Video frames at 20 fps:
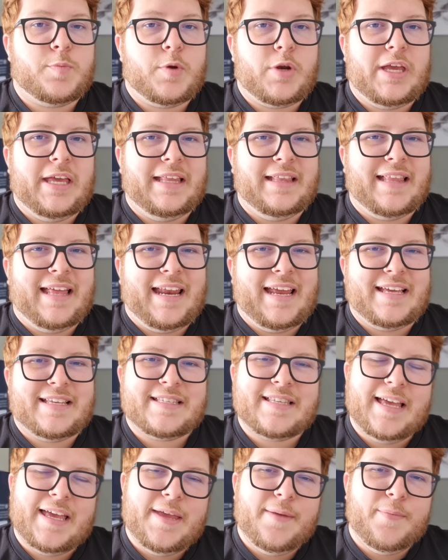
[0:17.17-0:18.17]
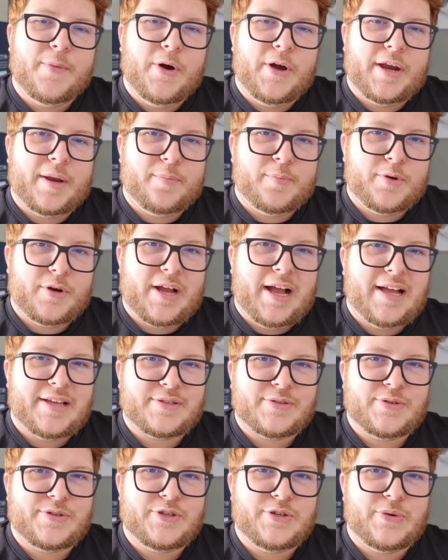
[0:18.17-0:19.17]
pro que interessa e bora pro
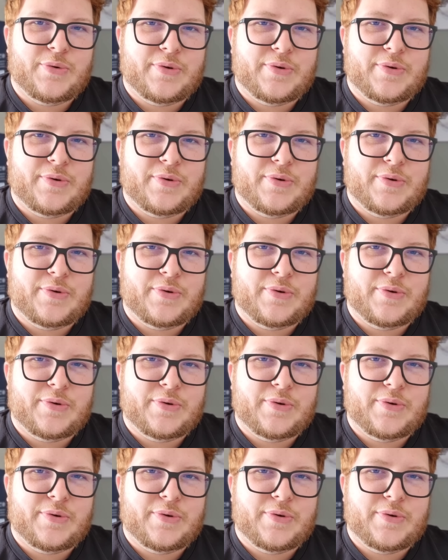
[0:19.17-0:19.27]
caso de